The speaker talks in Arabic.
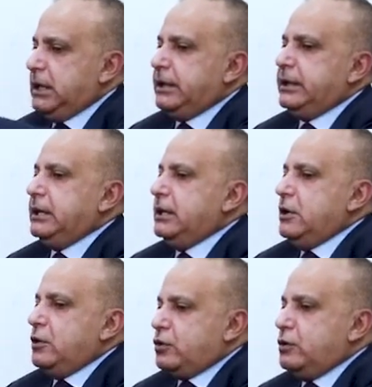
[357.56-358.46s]
هذا
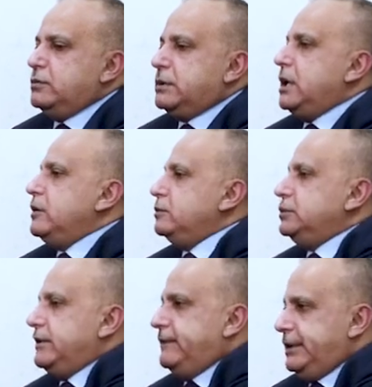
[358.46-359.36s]
كلهم كانوا
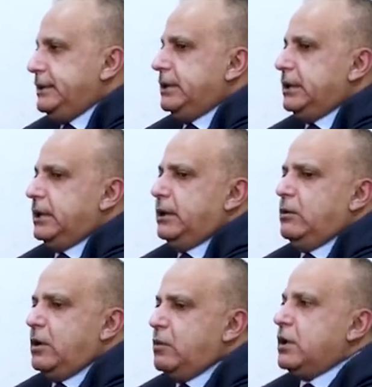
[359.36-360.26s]
مدافعين لهذا
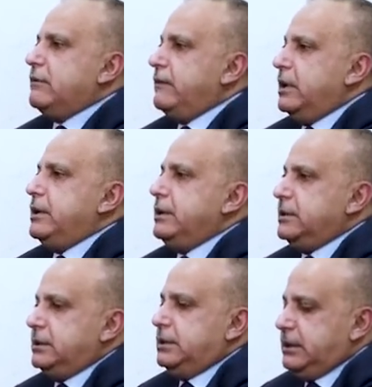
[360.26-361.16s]
واوقف هذا
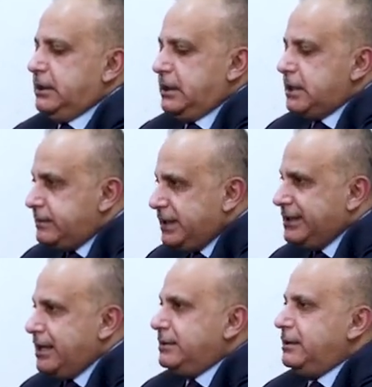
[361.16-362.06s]

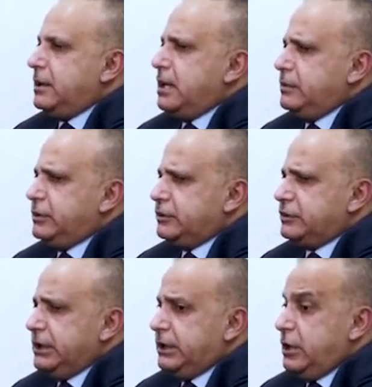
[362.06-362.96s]
الامتداد اللي كان بده
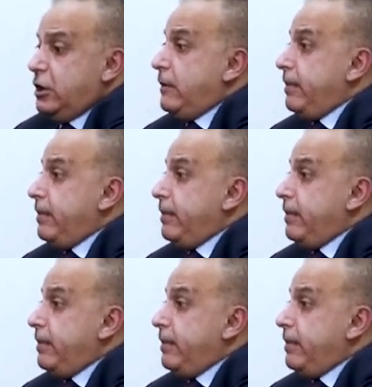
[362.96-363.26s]
يصير